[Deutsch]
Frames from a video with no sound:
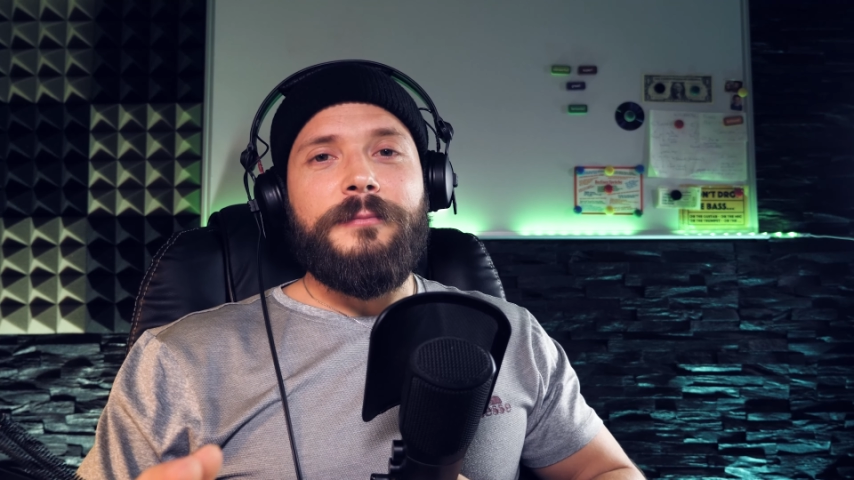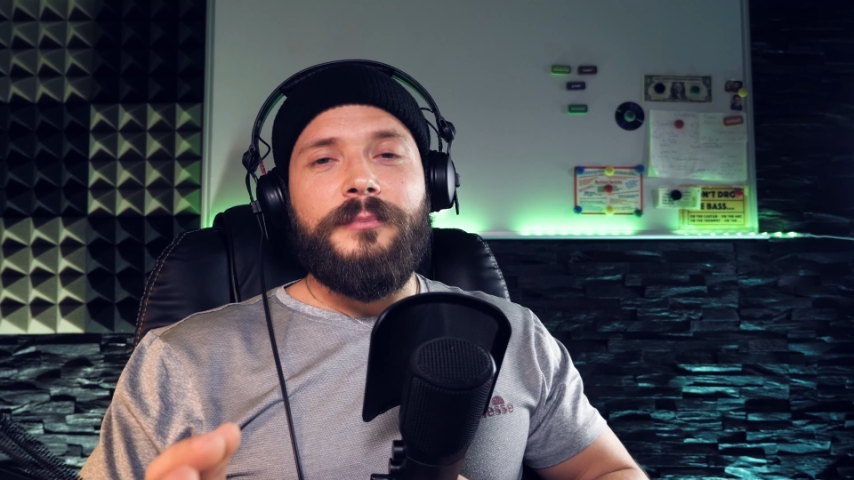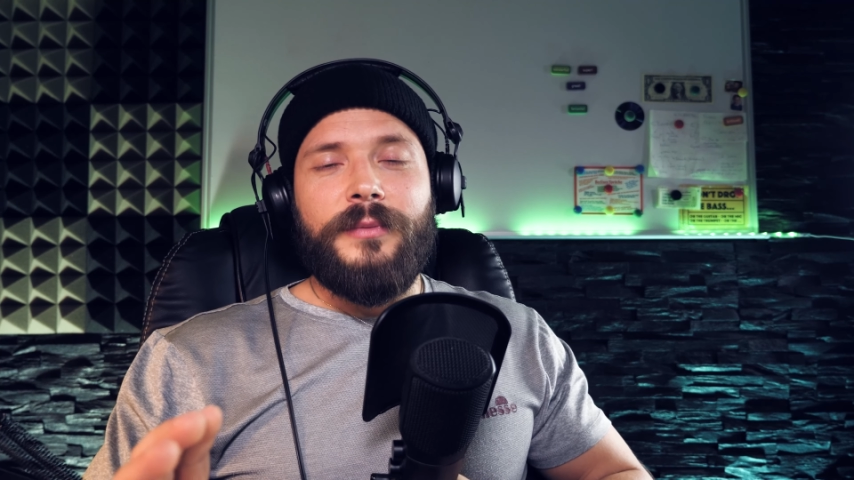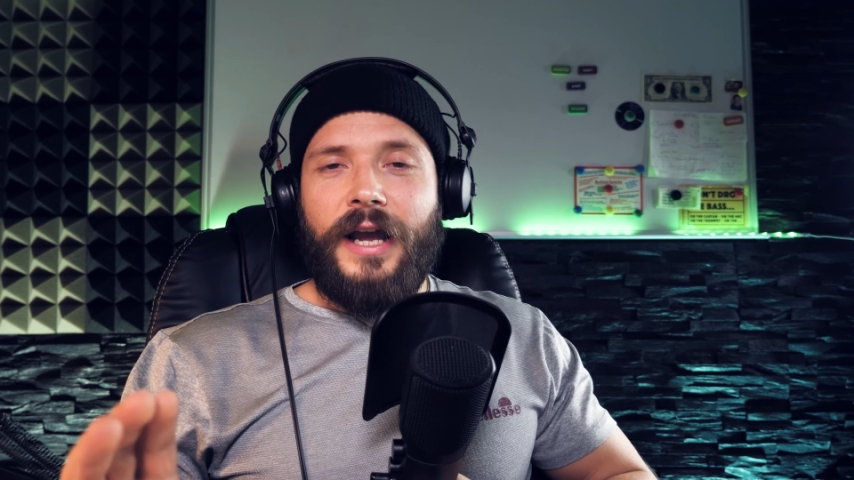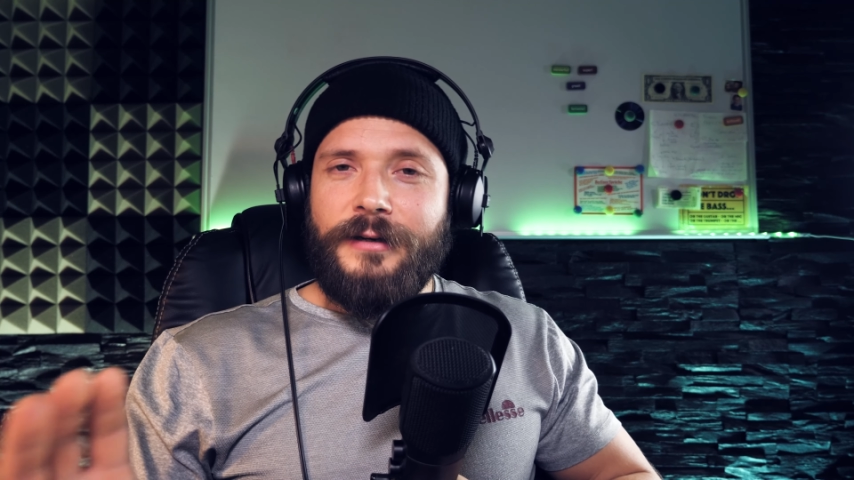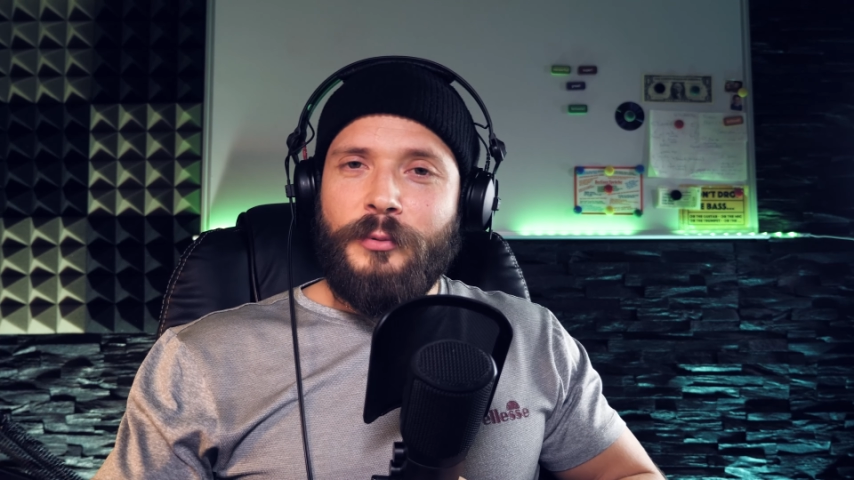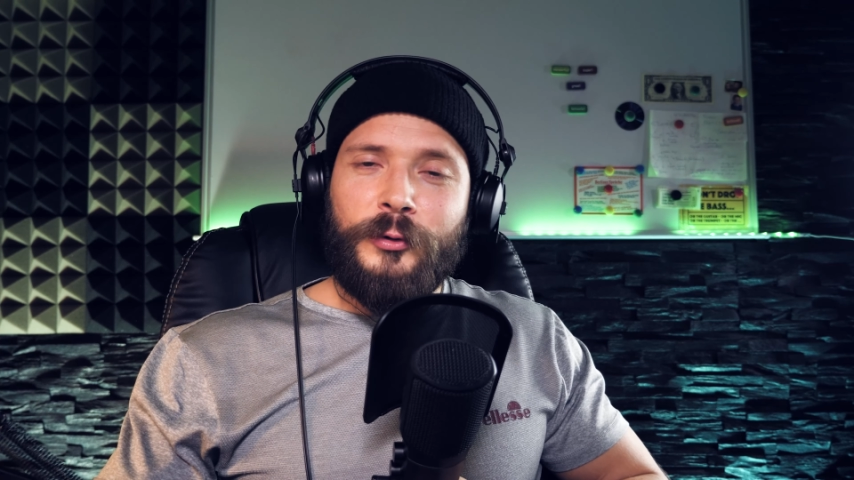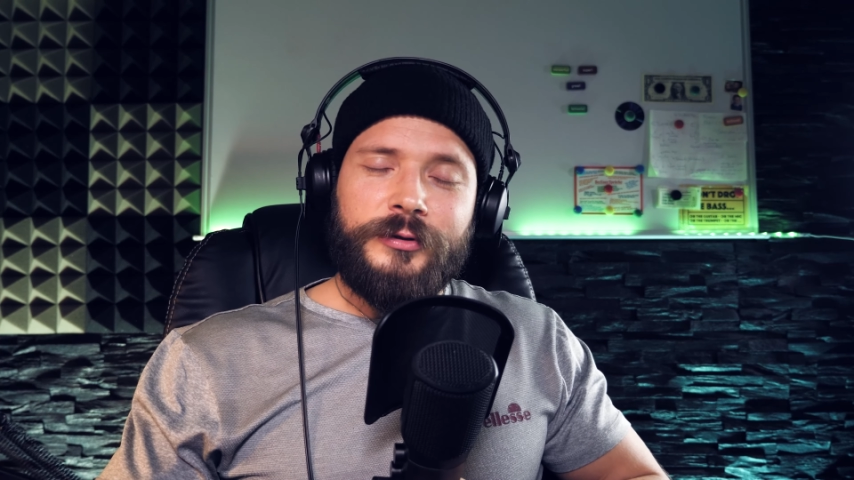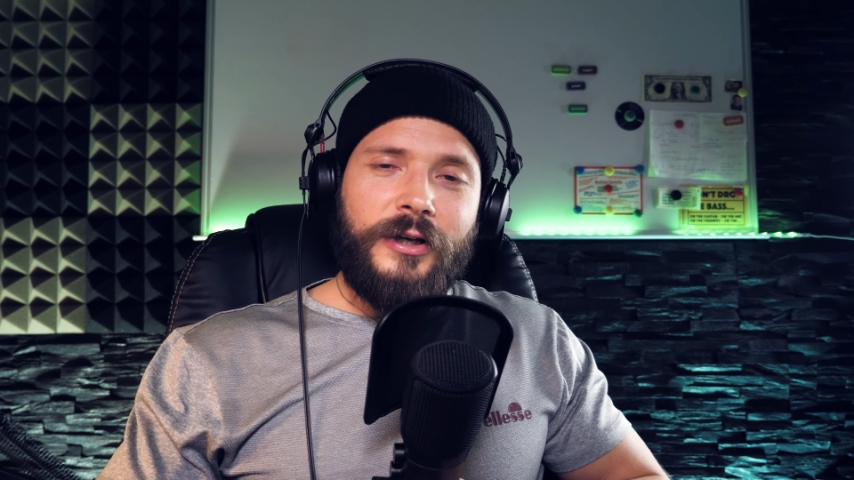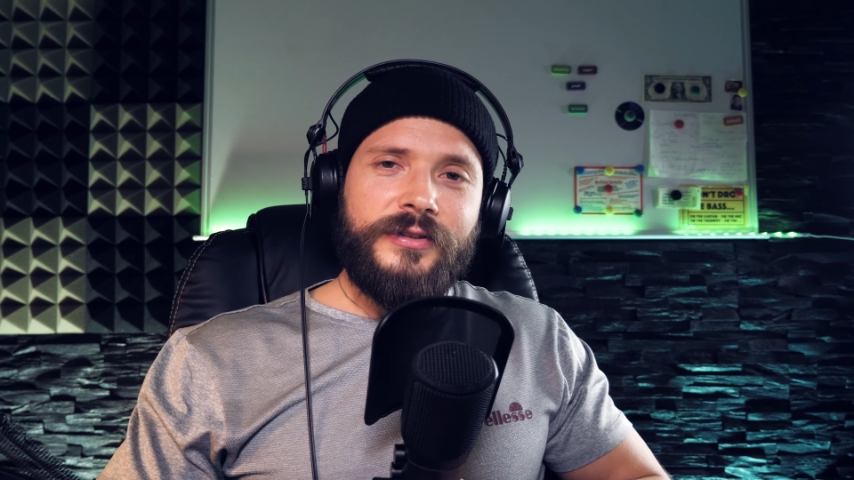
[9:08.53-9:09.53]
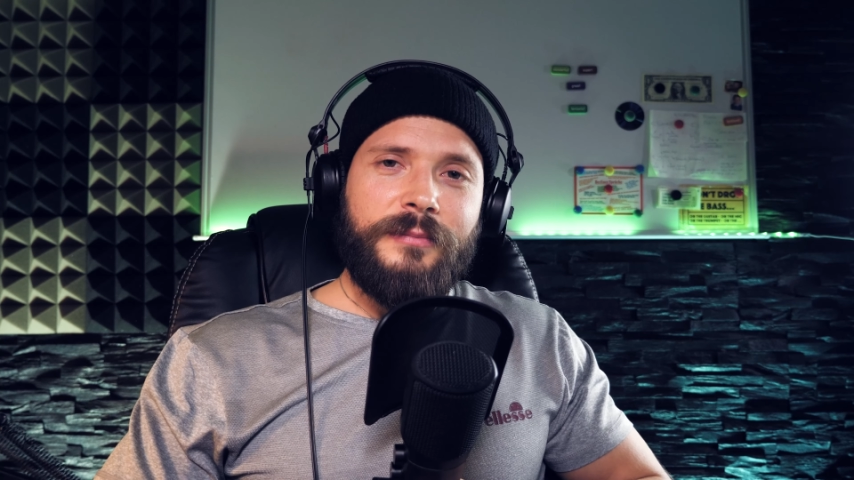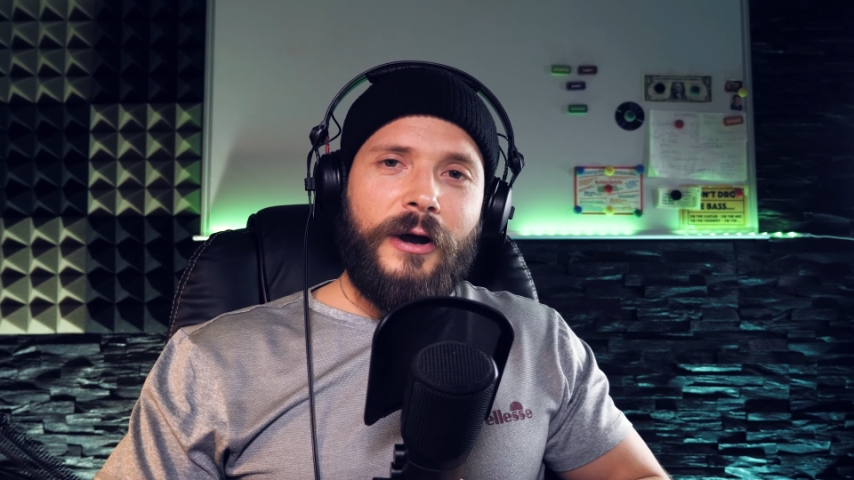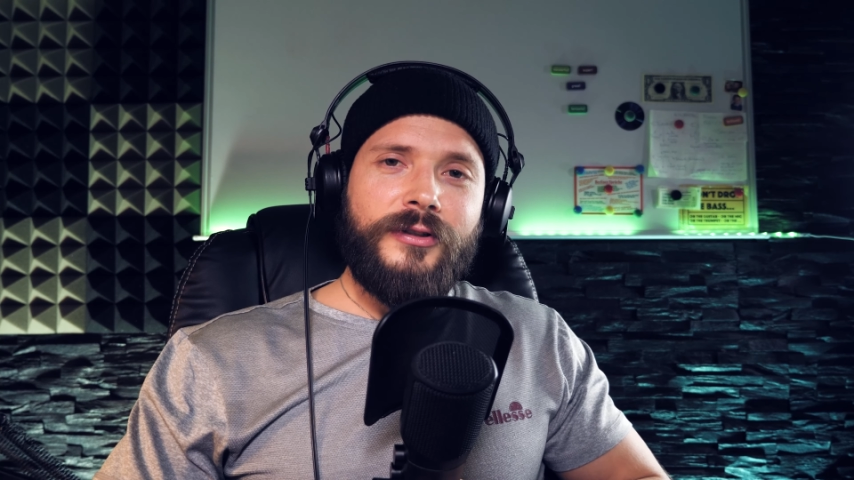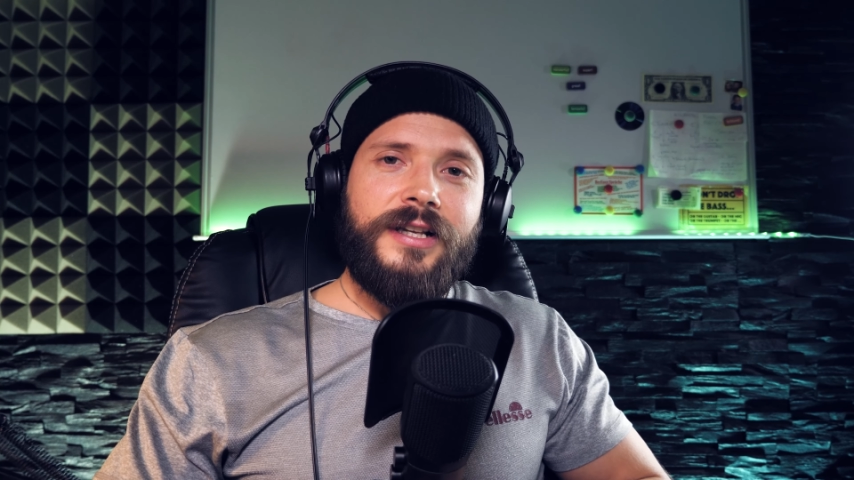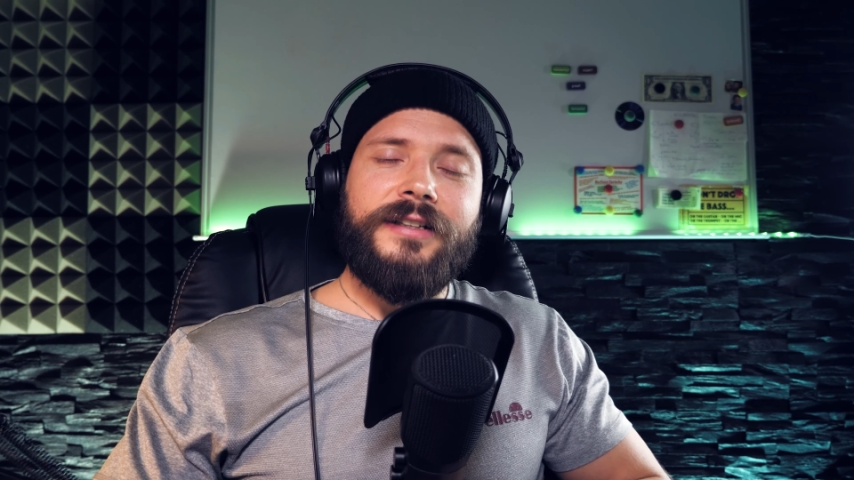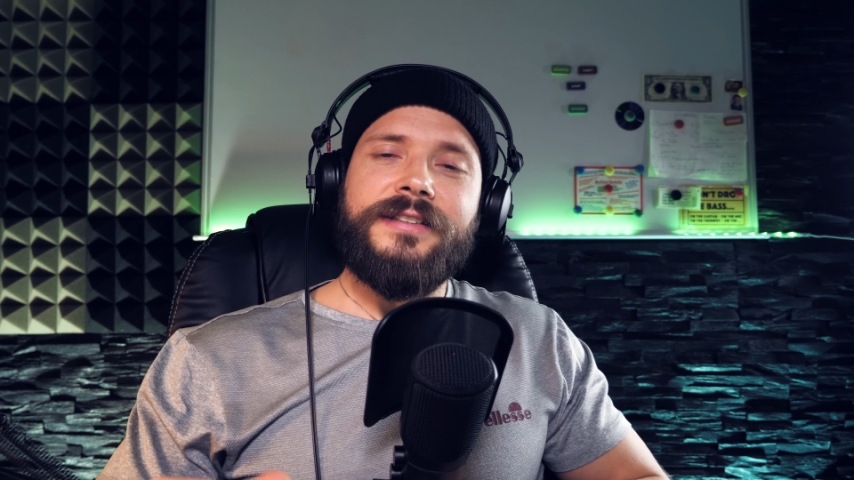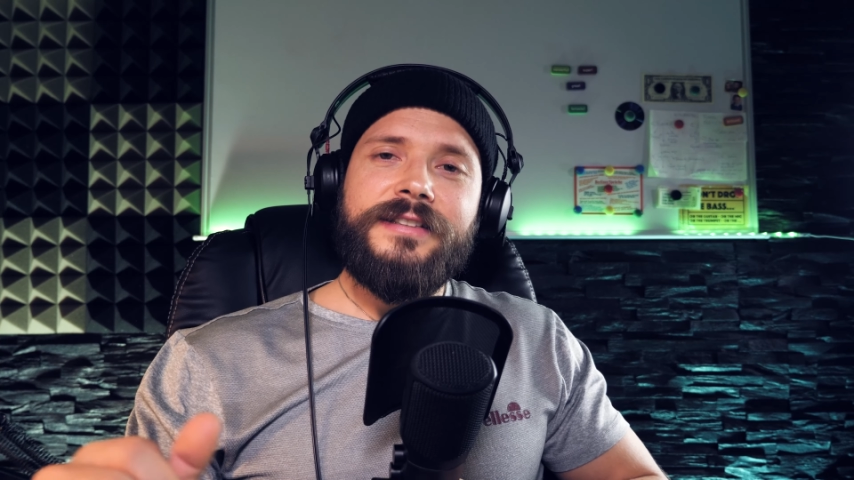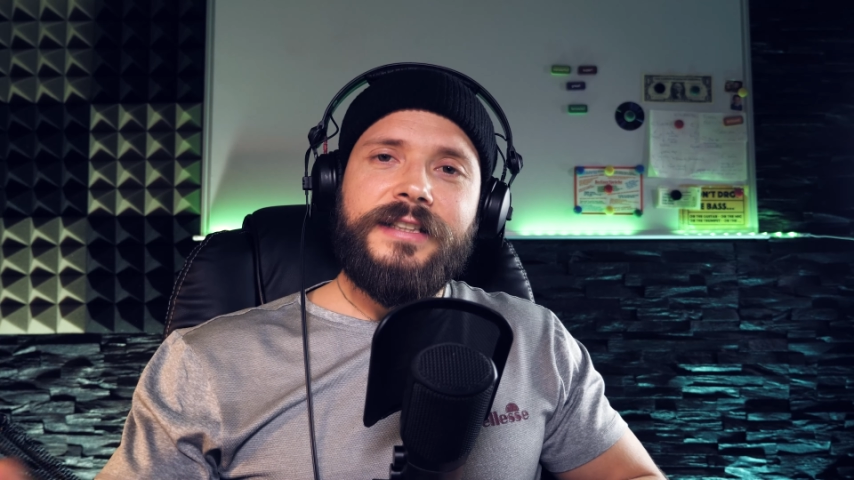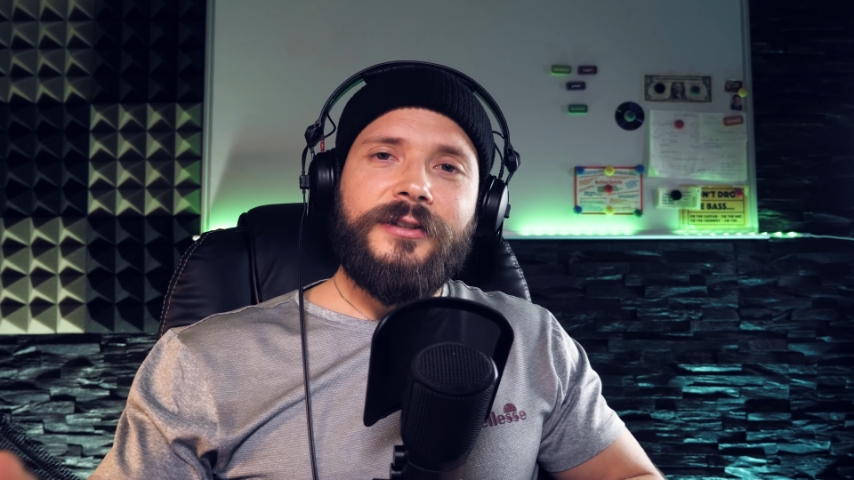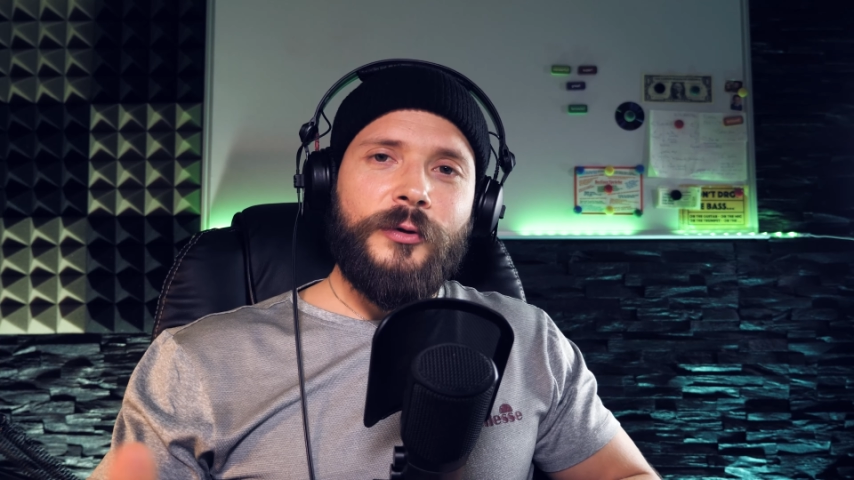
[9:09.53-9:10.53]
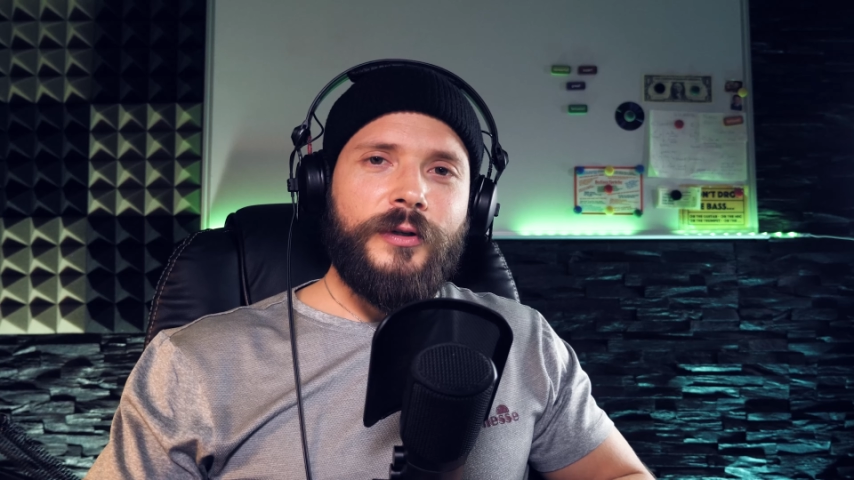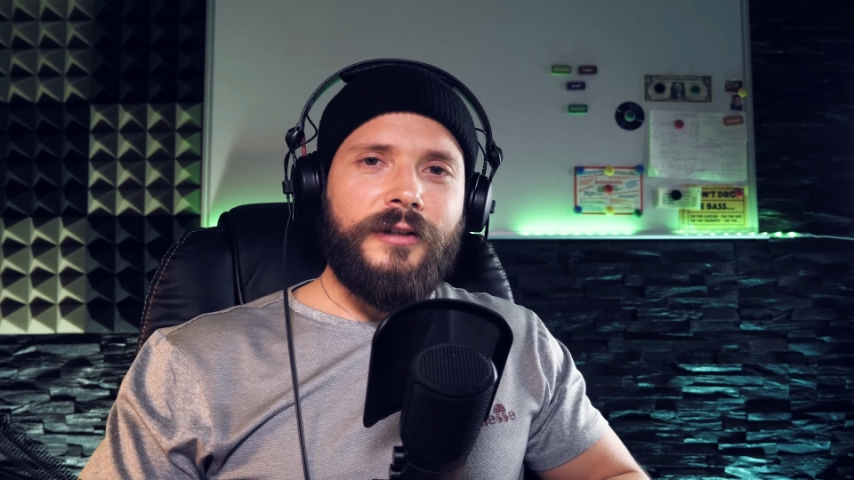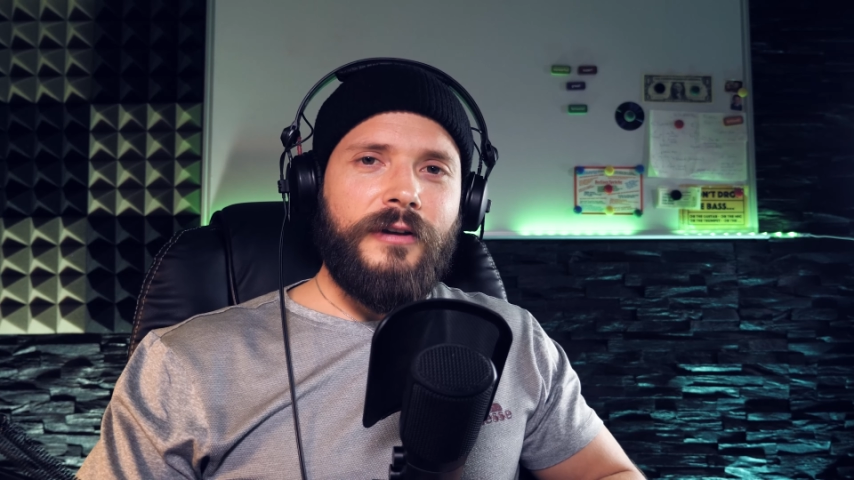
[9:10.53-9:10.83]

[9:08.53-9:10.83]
eben kein Produkt aus dem Ausland, das ist nicht nötig.